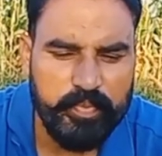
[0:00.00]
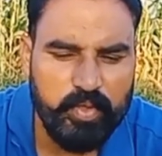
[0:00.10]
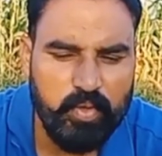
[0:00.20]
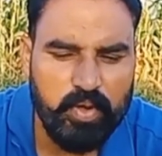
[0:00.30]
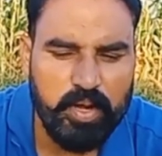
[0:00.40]

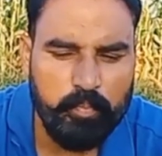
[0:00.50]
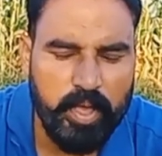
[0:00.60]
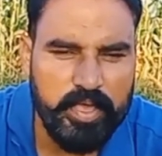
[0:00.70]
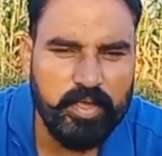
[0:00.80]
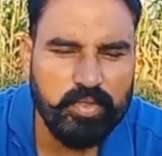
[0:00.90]
जो
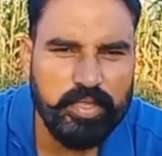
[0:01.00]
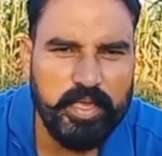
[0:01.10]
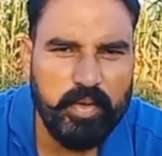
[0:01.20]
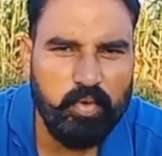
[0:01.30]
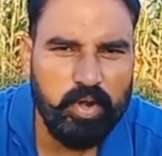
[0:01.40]
लंबाई
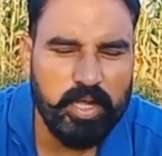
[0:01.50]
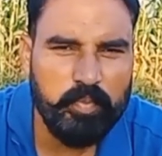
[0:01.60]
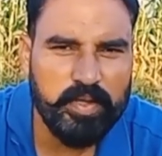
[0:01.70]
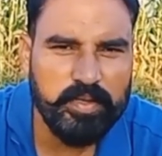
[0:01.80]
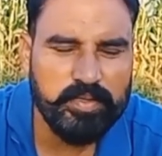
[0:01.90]
होती है वो
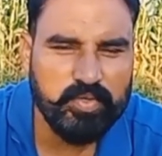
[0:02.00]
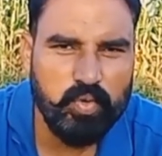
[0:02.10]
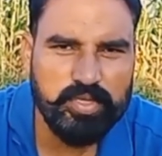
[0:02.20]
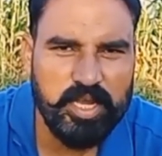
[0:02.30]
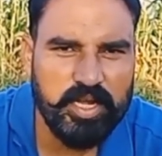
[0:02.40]
लगभग
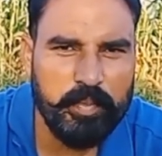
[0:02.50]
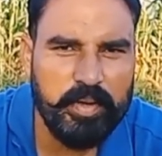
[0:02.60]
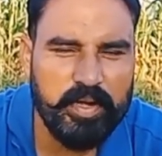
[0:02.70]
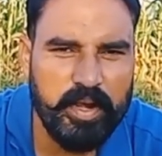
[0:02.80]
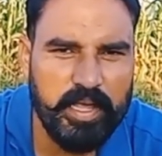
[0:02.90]
100
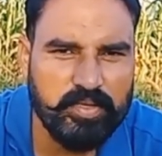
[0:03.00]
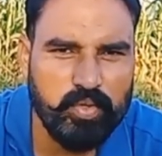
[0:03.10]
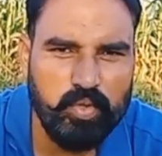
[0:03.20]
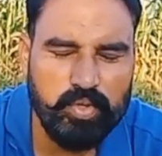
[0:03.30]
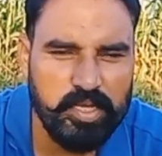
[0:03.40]
सेंटीमीटर या एक
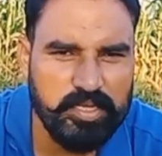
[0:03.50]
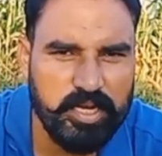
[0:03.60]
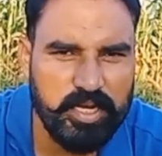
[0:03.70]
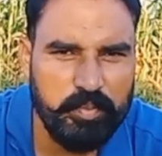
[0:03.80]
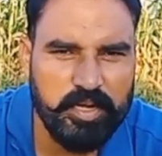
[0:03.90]
सौ दो तीन
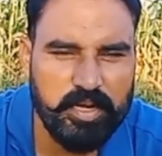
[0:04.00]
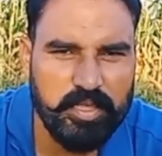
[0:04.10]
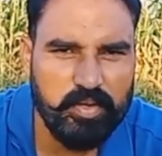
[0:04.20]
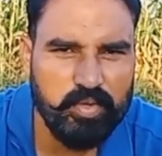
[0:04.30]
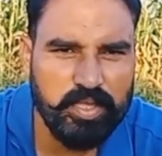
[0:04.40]
सेंटीमीटर
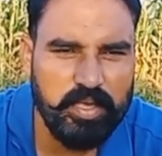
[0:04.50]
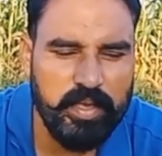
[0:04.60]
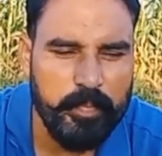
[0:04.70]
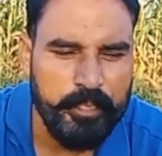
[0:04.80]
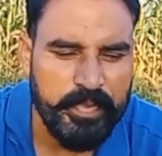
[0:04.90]
तक होती
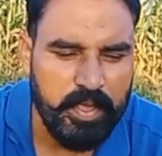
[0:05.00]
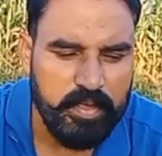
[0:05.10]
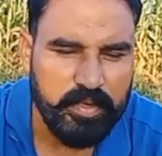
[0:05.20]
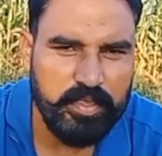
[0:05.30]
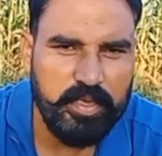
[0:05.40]
है
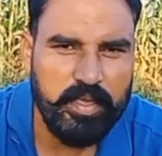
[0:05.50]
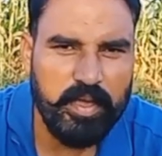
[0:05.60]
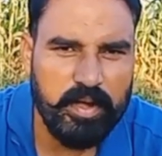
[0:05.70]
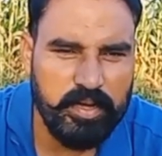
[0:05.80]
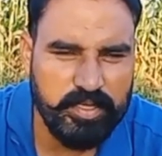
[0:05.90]
यदि
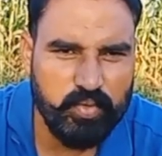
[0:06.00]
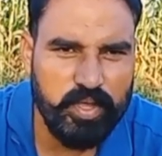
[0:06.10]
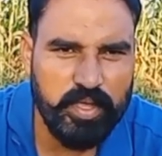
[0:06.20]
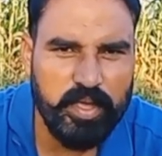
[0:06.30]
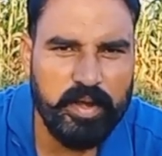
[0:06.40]
अर्ली
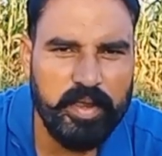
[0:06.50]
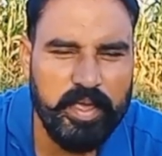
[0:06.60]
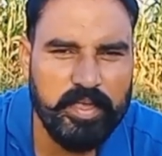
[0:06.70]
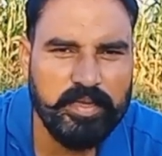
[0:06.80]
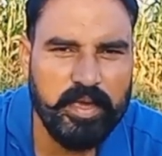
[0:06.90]
सोइंग कर रहे
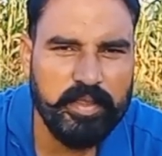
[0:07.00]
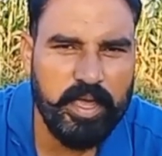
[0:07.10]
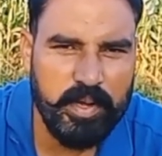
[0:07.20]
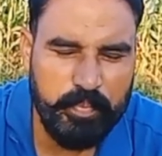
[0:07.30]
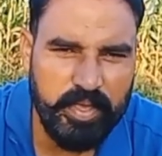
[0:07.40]
हैं
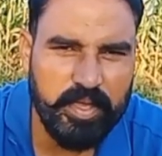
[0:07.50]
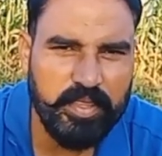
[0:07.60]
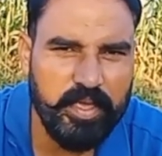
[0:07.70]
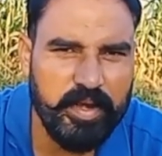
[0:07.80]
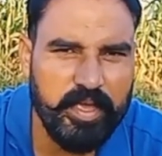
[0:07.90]
ज़्यादा एन पी के
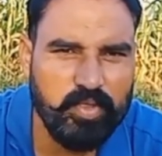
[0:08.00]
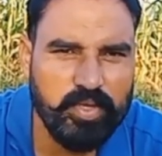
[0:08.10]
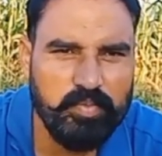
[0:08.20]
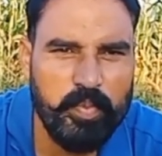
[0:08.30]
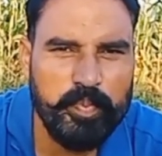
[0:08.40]
दे रहे हैं तो
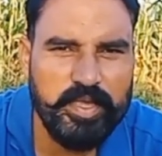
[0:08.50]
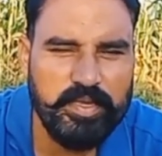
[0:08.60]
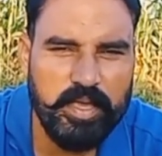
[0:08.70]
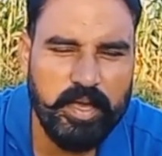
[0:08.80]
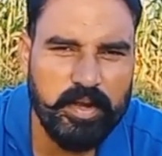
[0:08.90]
इसमें पी
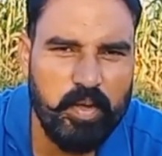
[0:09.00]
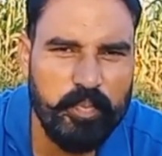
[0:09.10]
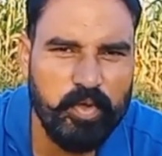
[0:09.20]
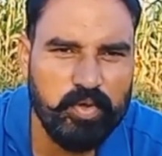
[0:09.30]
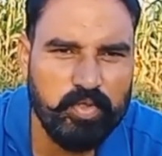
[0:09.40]
जी आर का
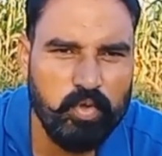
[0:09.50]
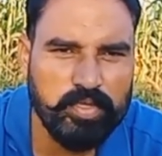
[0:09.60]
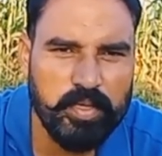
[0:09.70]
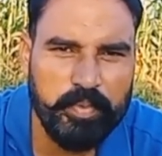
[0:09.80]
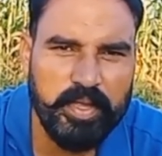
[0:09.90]
उपयोग
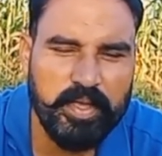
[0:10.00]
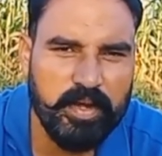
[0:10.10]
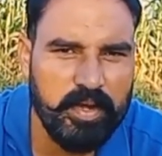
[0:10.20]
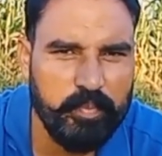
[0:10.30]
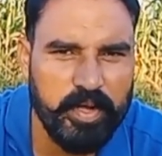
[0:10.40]
दो स्प्रे
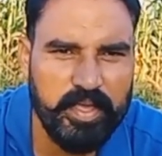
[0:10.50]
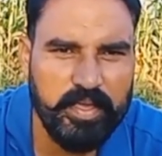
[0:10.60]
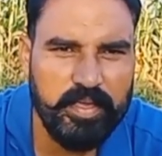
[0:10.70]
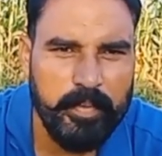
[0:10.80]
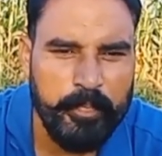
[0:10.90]
करनी
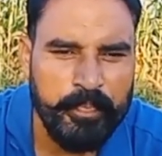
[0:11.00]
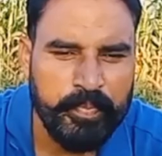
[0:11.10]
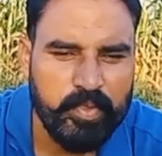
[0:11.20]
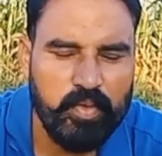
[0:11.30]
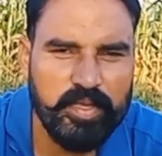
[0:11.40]
पड़ेगी
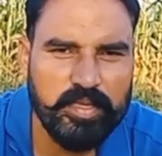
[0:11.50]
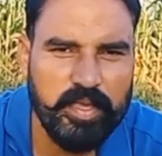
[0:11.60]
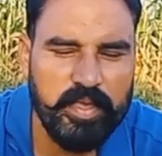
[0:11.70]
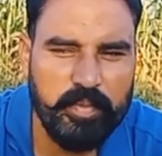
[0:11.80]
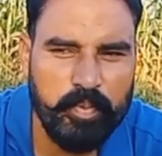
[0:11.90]
तो
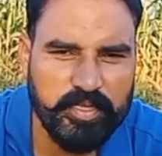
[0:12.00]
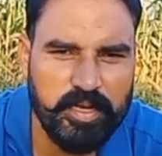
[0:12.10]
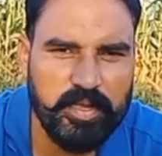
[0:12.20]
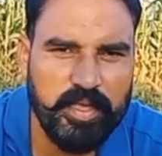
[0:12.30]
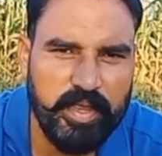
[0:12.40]
इससे
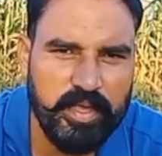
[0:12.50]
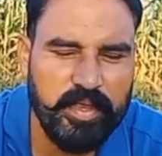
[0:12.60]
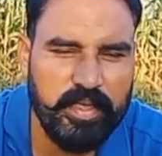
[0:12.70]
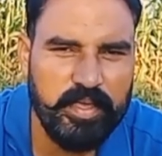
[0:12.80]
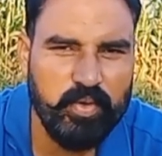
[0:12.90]
फसल
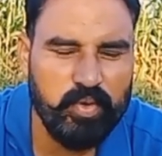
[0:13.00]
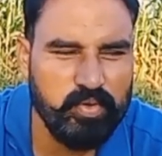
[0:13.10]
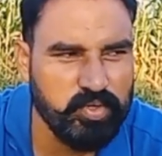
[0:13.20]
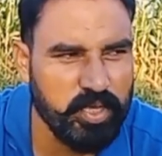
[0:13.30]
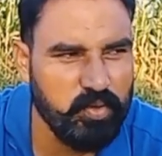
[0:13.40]
गिरेगी नहीं और
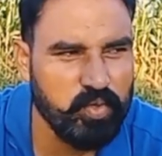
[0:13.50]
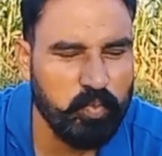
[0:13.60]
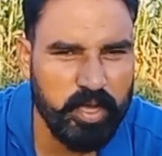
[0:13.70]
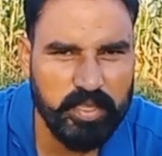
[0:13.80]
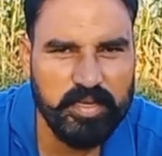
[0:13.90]
उससे
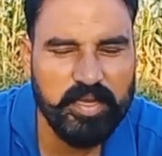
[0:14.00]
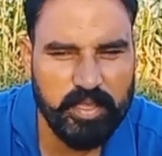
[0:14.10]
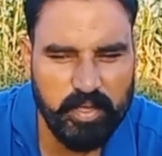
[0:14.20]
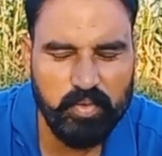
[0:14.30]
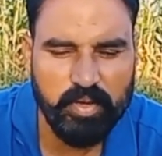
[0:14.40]
उत्पादन
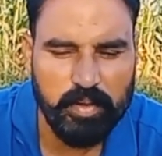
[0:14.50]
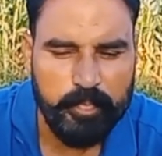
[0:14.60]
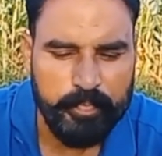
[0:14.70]
ज़्यादा होगा